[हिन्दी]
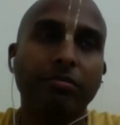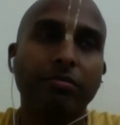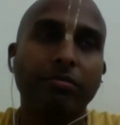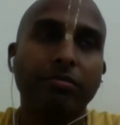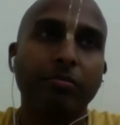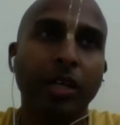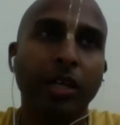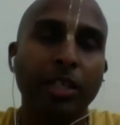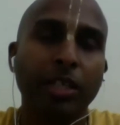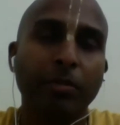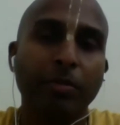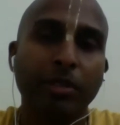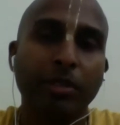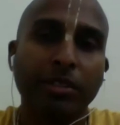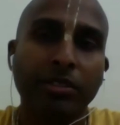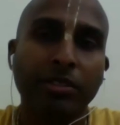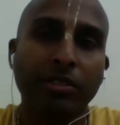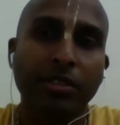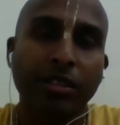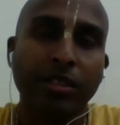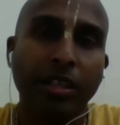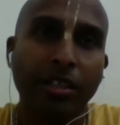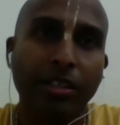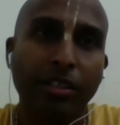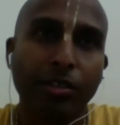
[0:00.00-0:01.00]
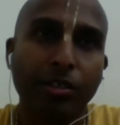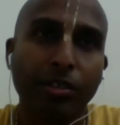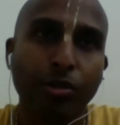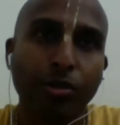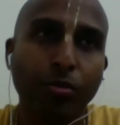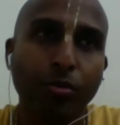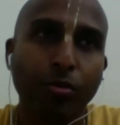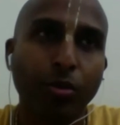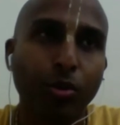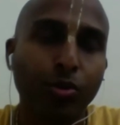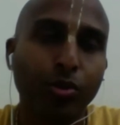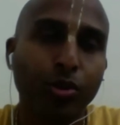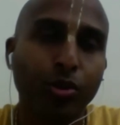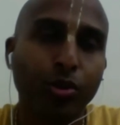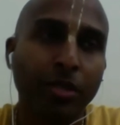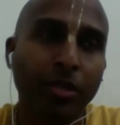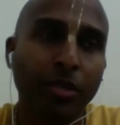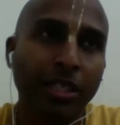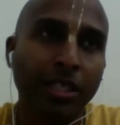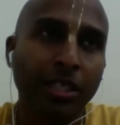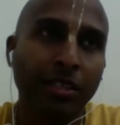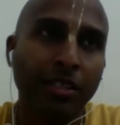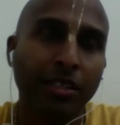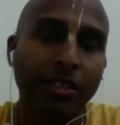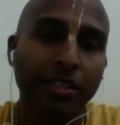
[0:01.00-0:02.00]
पानीपत से जाते हैं तो बहुत कुछ
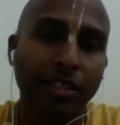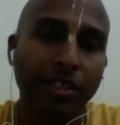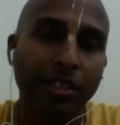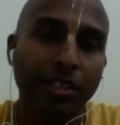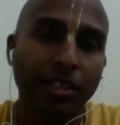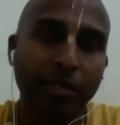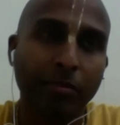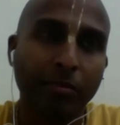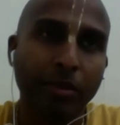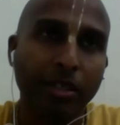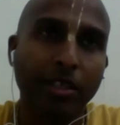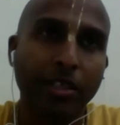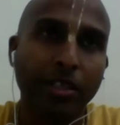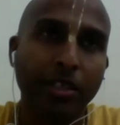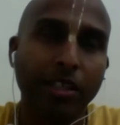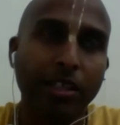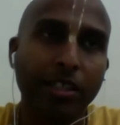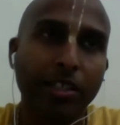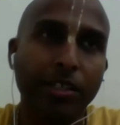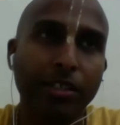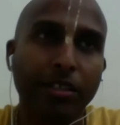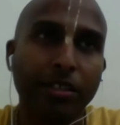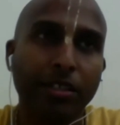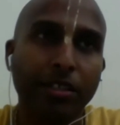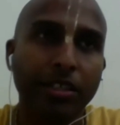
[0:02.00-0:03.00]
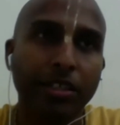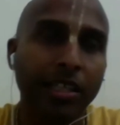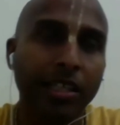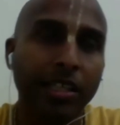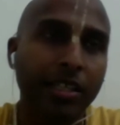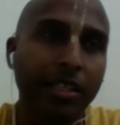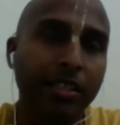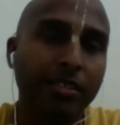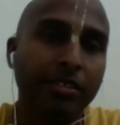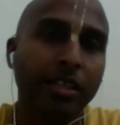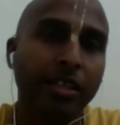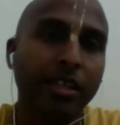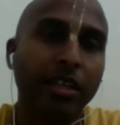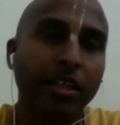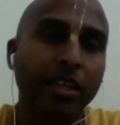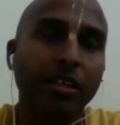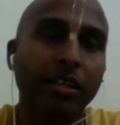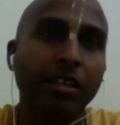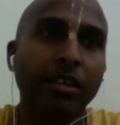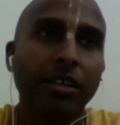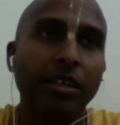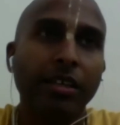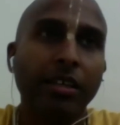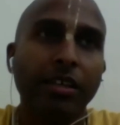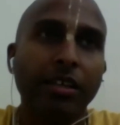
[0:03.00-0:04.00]
बताते हैं ट्रेन में दिल्ली दिल्ली से
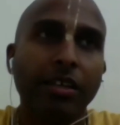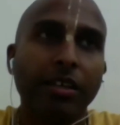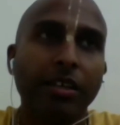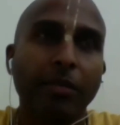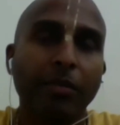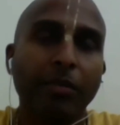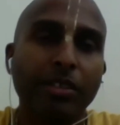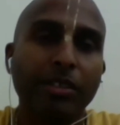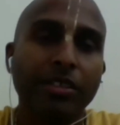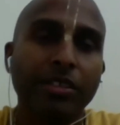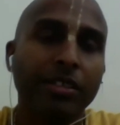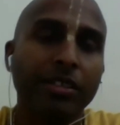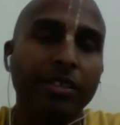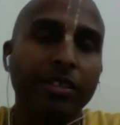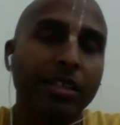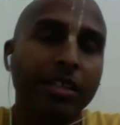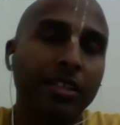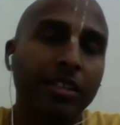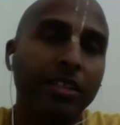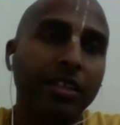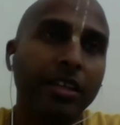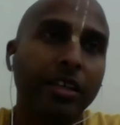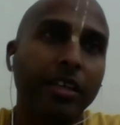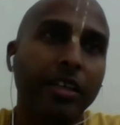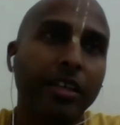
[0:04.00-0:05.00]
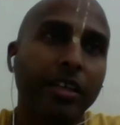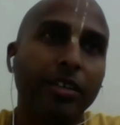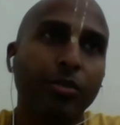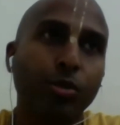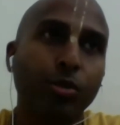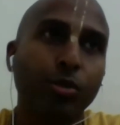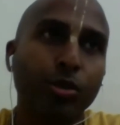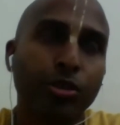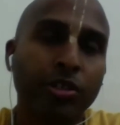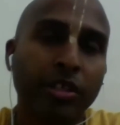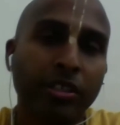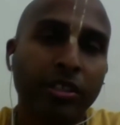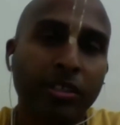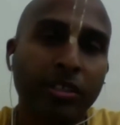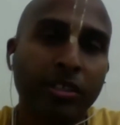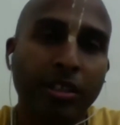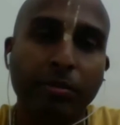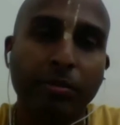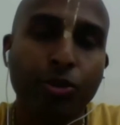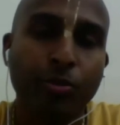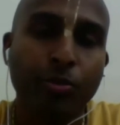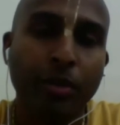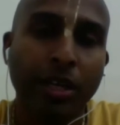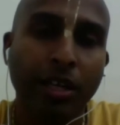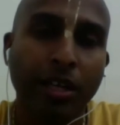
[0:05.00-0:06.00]
अमृतसर जाता है कुरुक्षेत्र
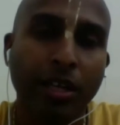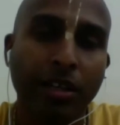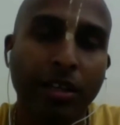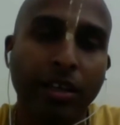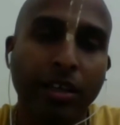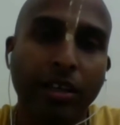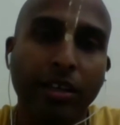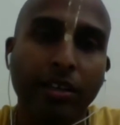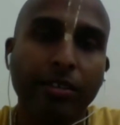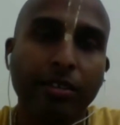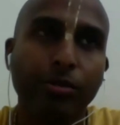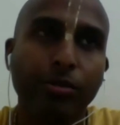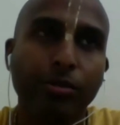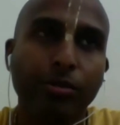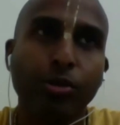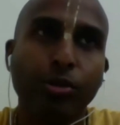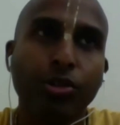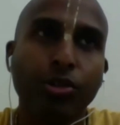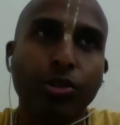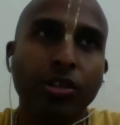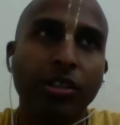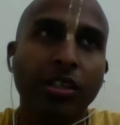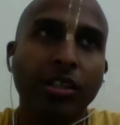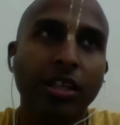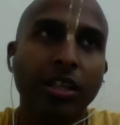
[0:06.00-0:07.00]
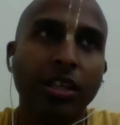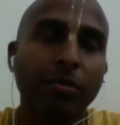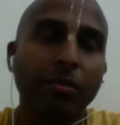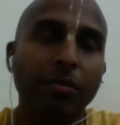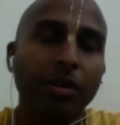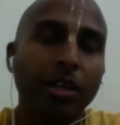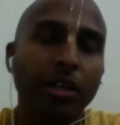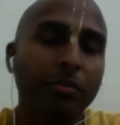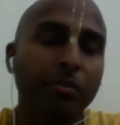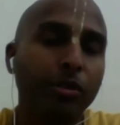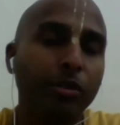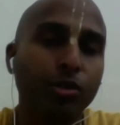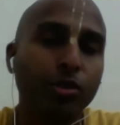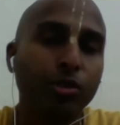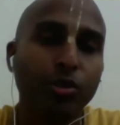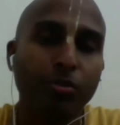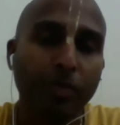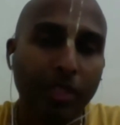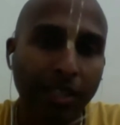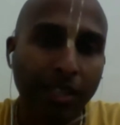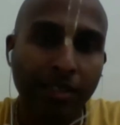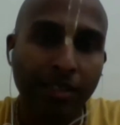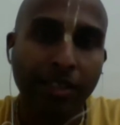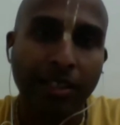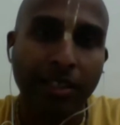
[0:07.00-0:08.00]
बीच में आता है कुरुक्षेत्र के बारे में कुछ
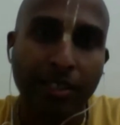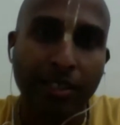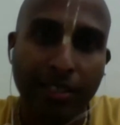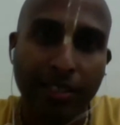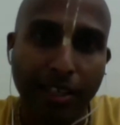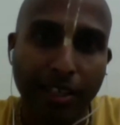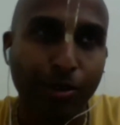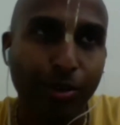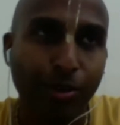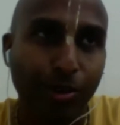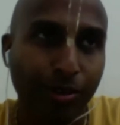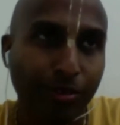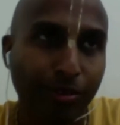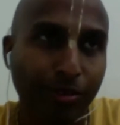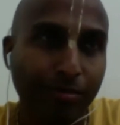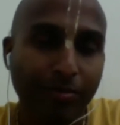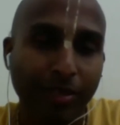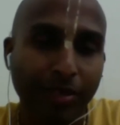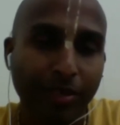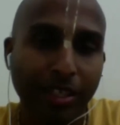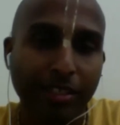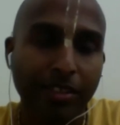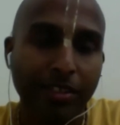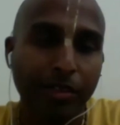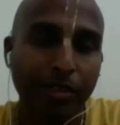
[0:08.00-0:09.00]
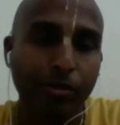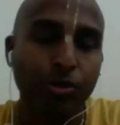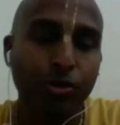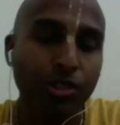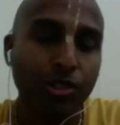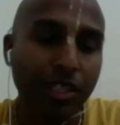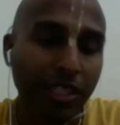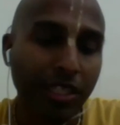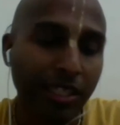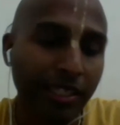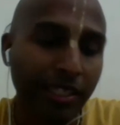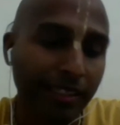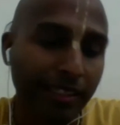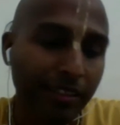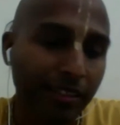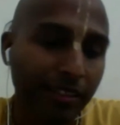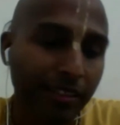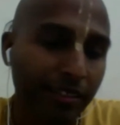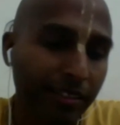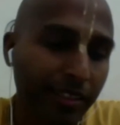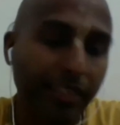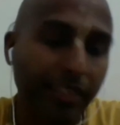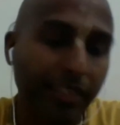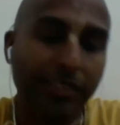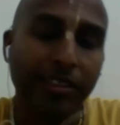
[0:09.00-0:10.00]
बताता ही नहीं है वो लोग ऐसा कुछ जगह
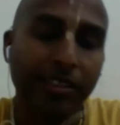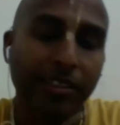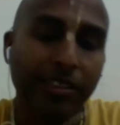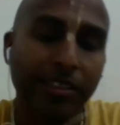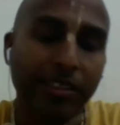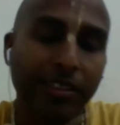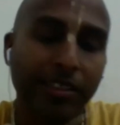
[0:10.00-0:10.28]
देखते